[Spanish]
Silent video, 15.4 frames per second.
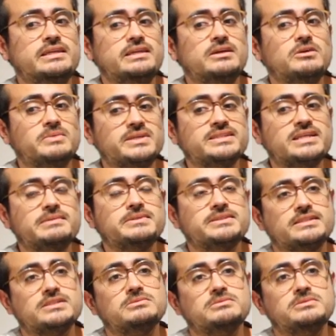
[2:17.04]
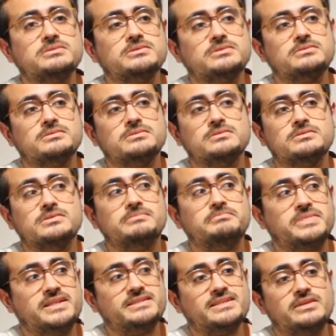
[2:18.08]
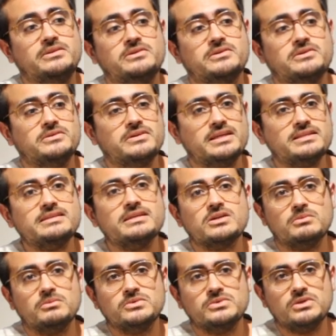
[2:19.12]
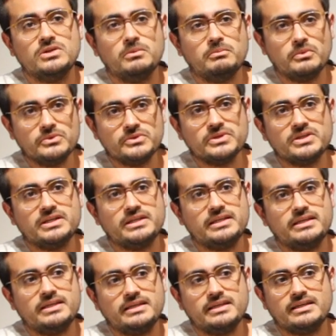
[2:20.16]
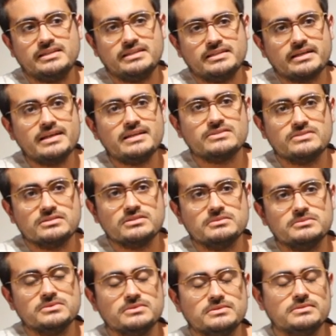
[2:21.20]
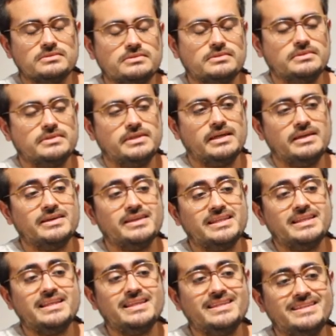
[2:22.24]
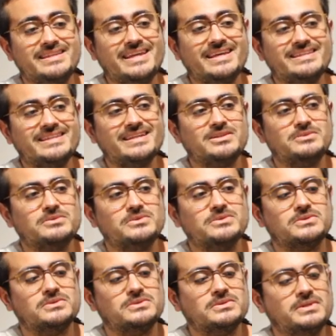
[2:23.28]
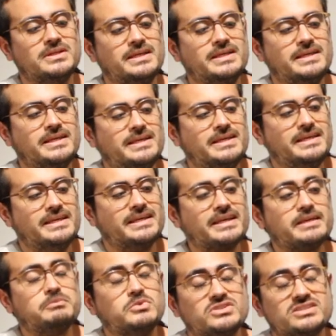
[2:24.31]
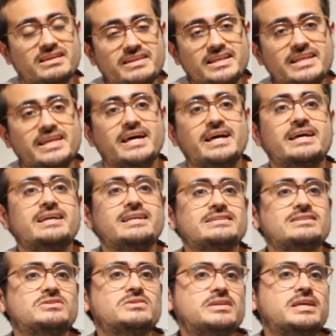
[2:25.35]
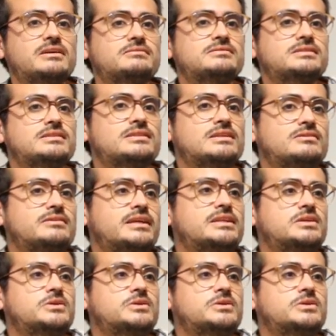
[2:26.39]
comenzar a pensar como, empresarios. Yo creo que ese es como uno de los puntos que, que tiene relación como, que, tiene directa como eh, responsabilidad la asesoría con Santiago Creativo.